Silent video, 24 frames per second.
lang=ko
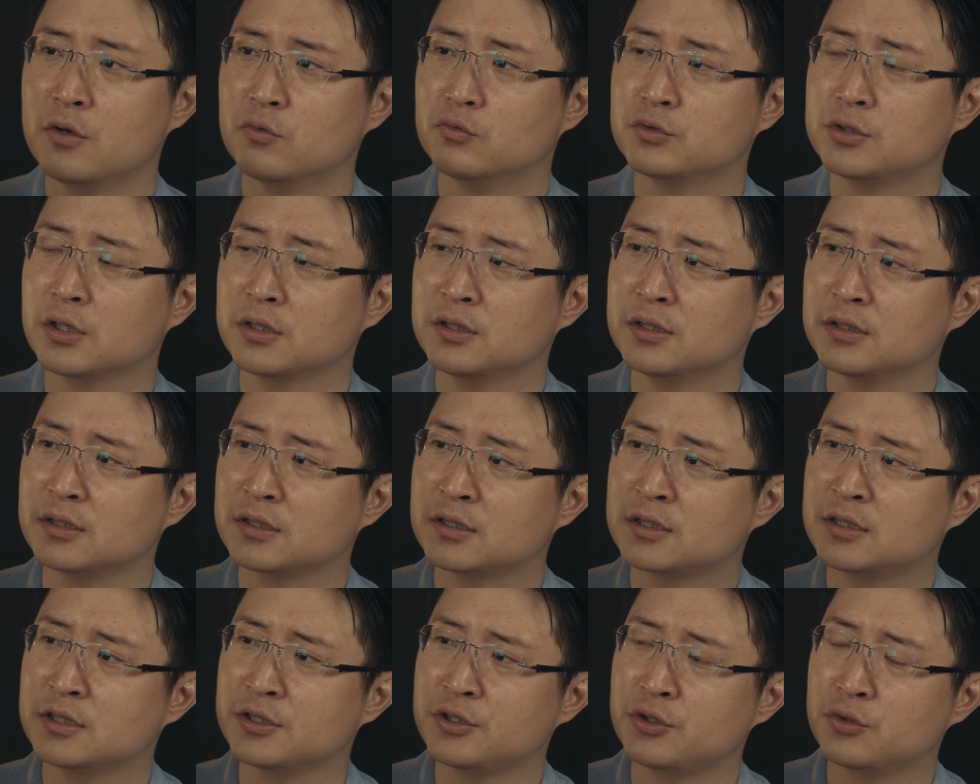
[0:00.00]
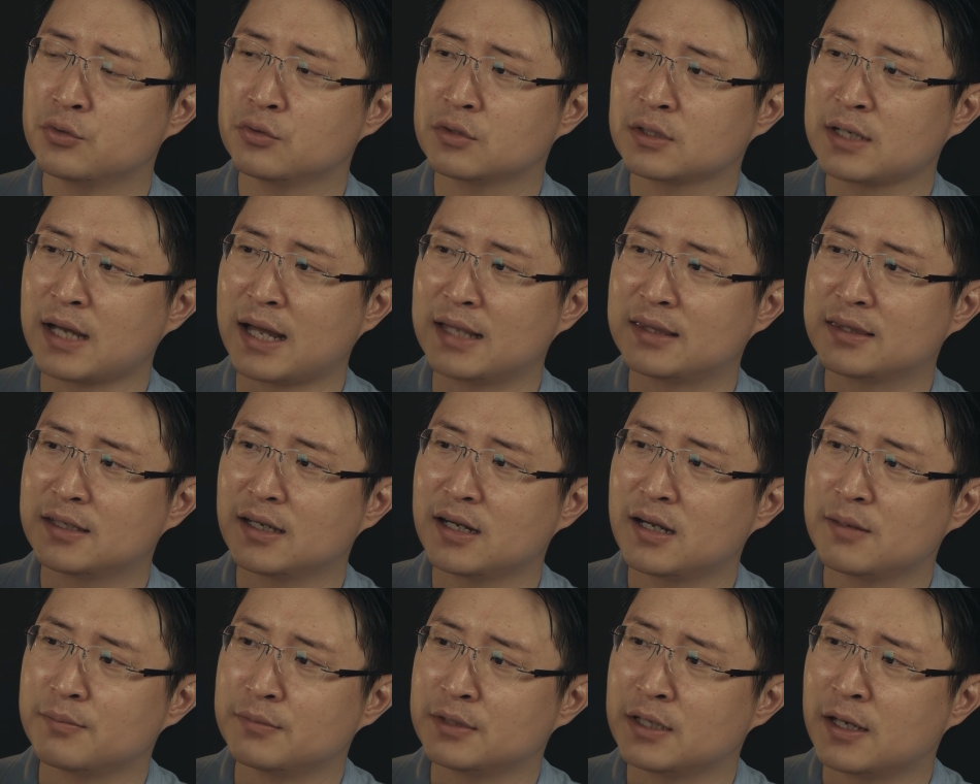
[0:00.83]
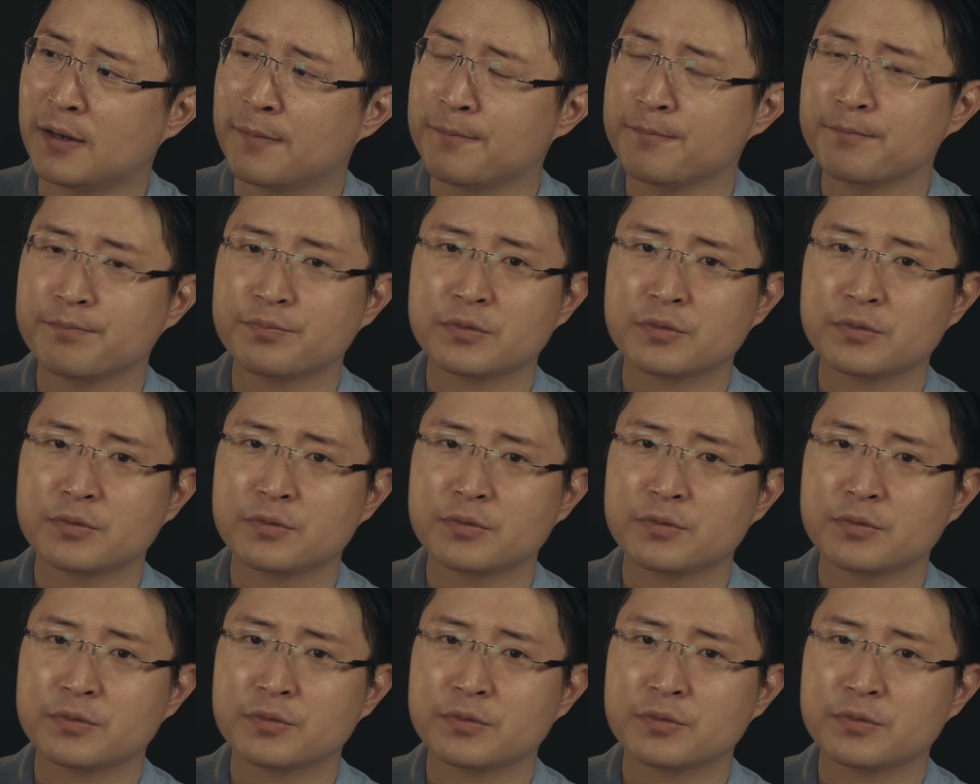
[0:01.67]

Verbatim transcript: 우선은 그 이유는 간단합니다.